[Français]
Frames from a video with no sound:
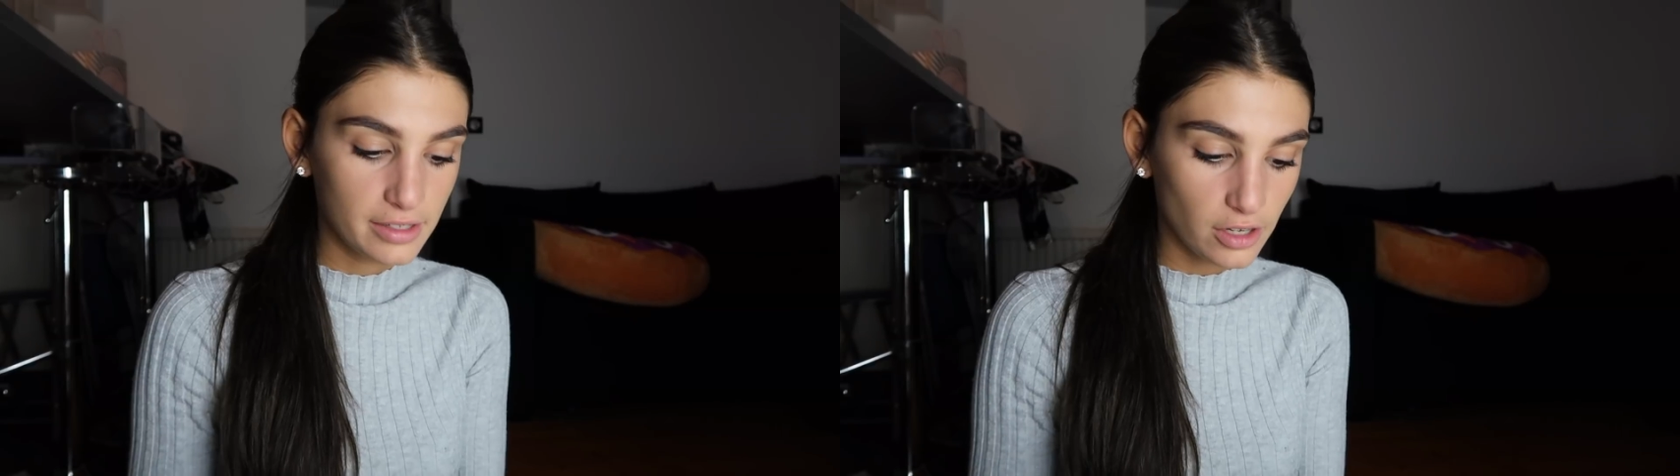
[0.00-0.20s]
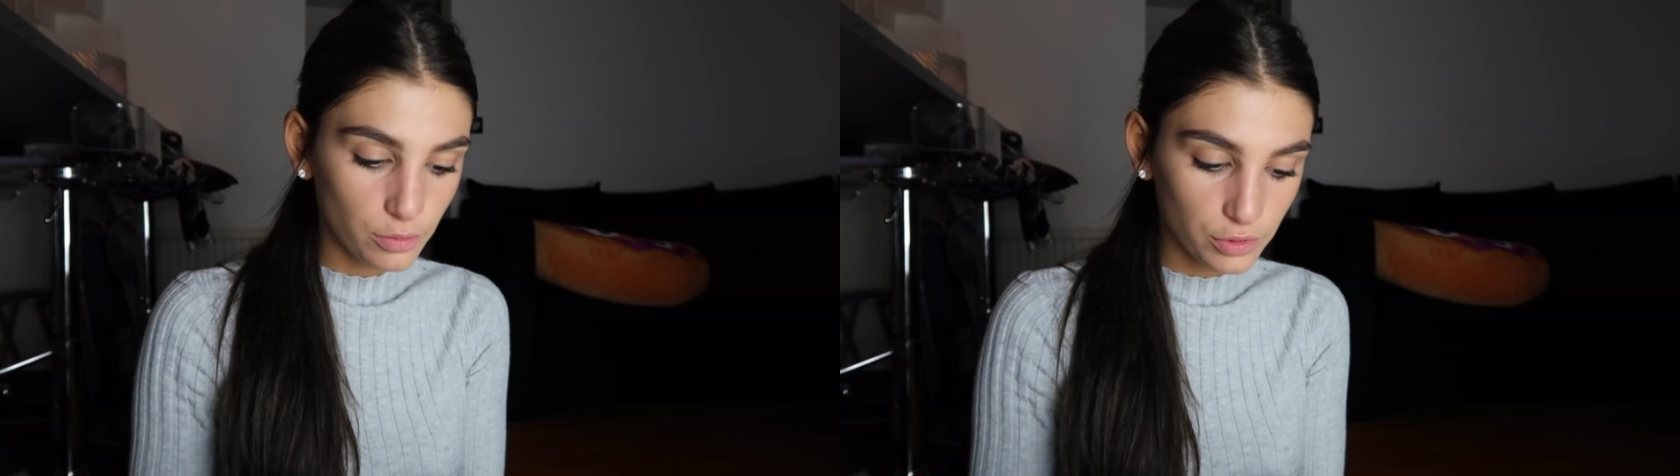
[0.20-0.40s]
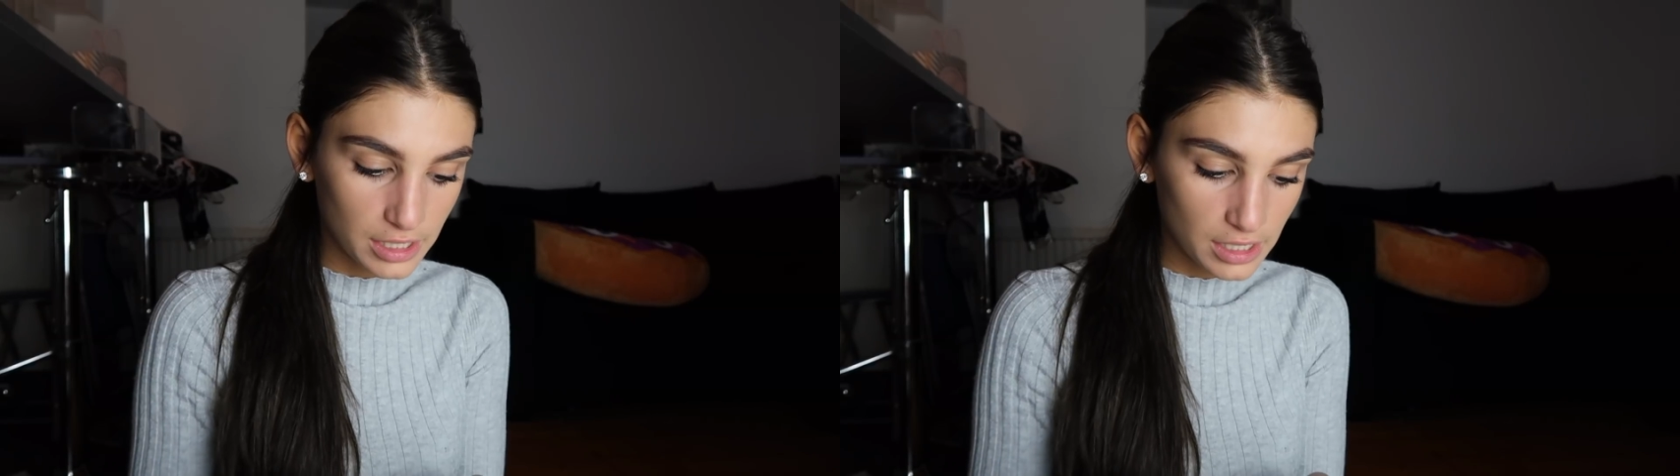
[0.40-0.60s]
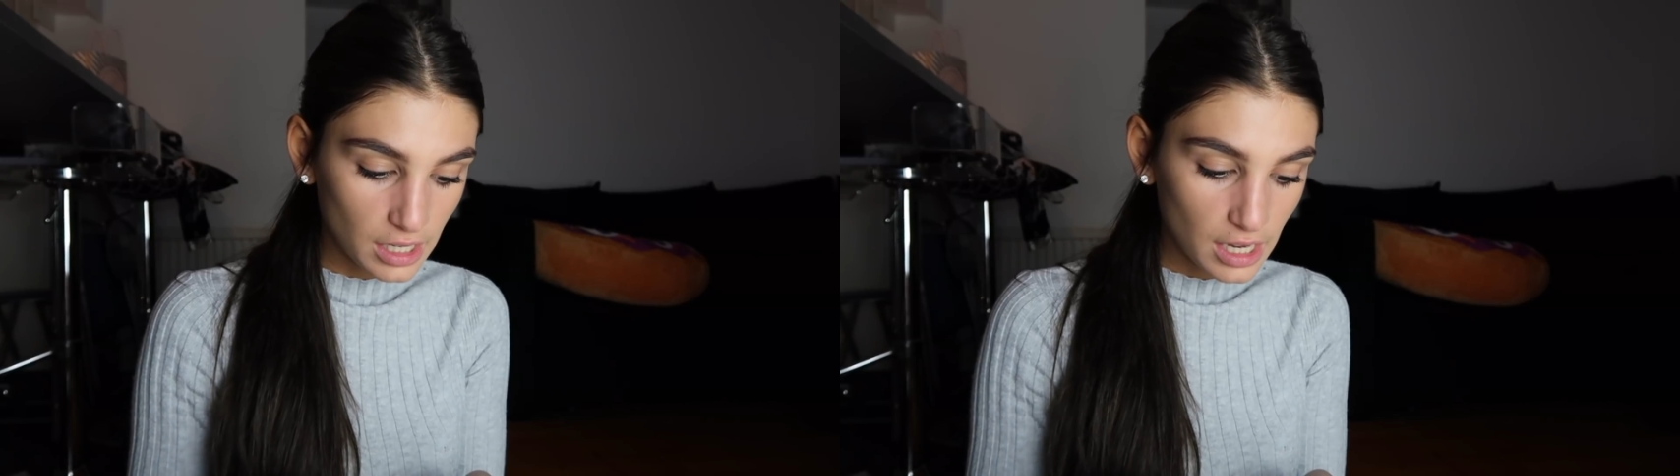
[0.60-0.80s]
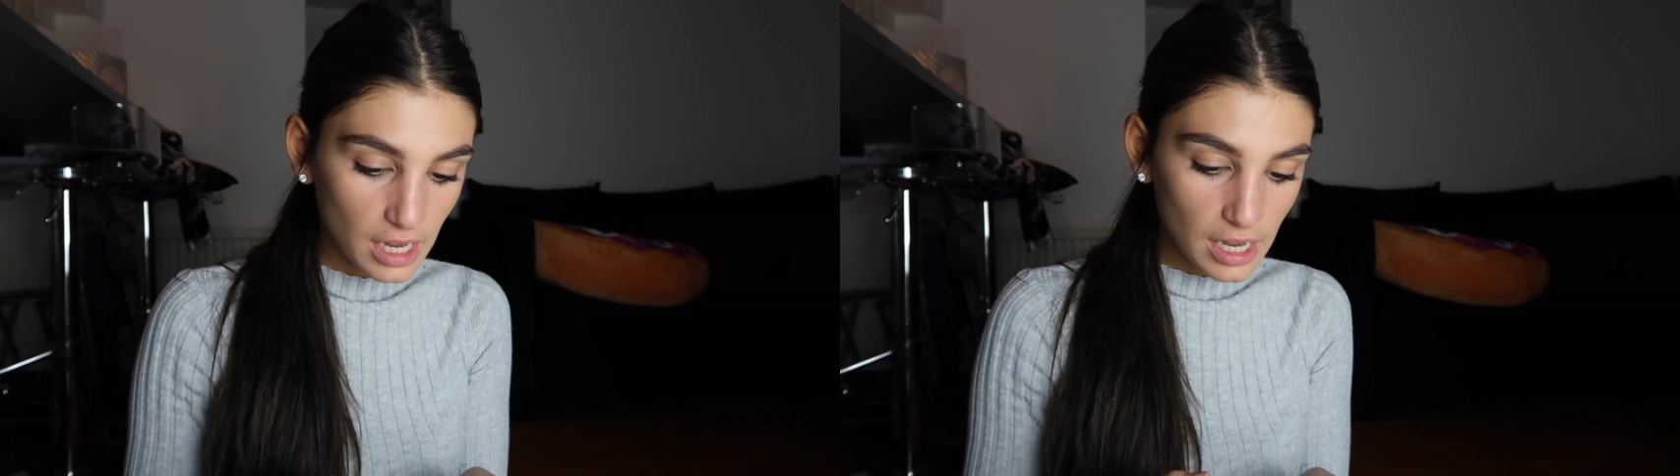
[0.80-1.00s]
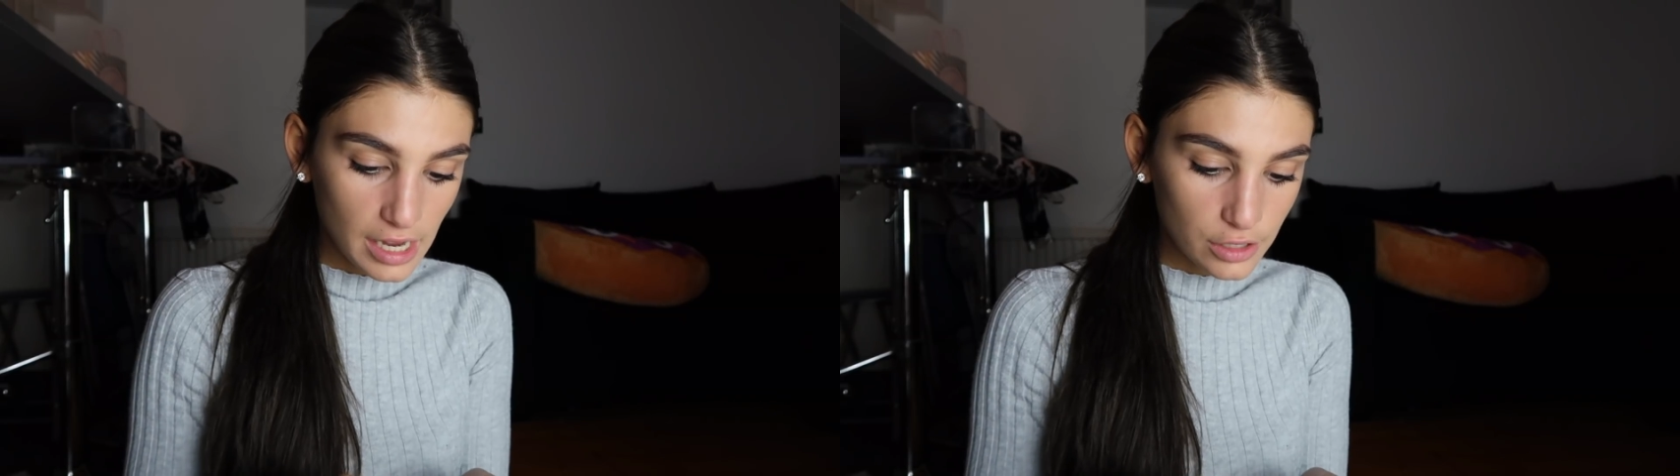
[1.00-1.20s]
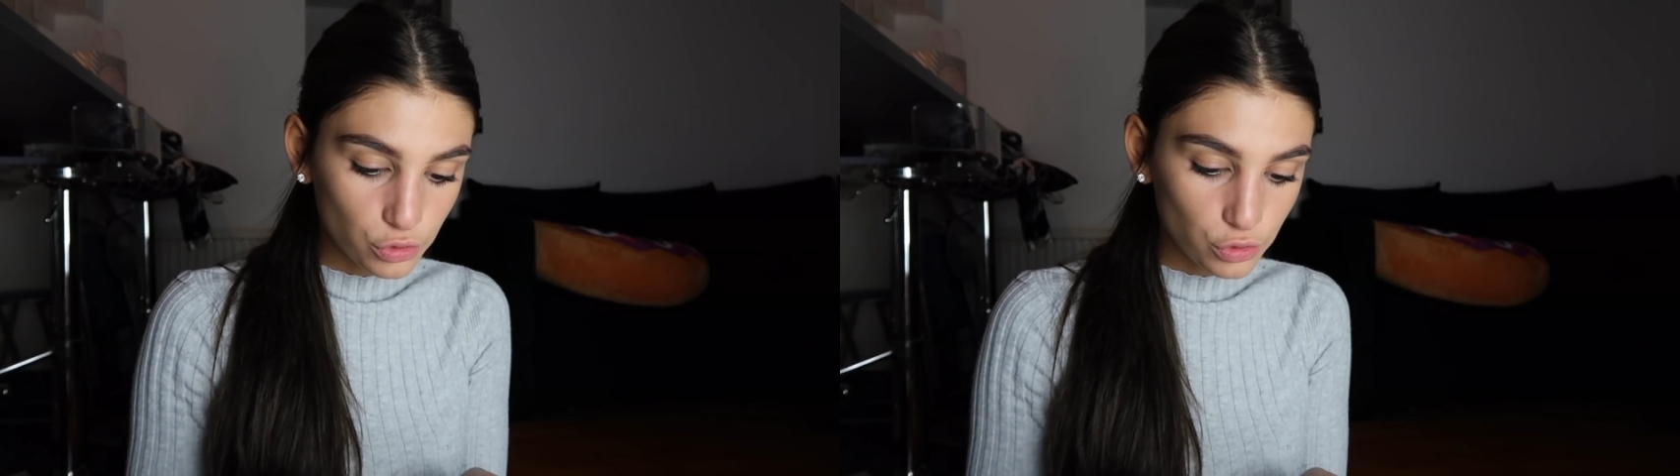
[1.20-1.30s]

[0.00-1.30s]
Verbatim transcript: Little Beauty. Et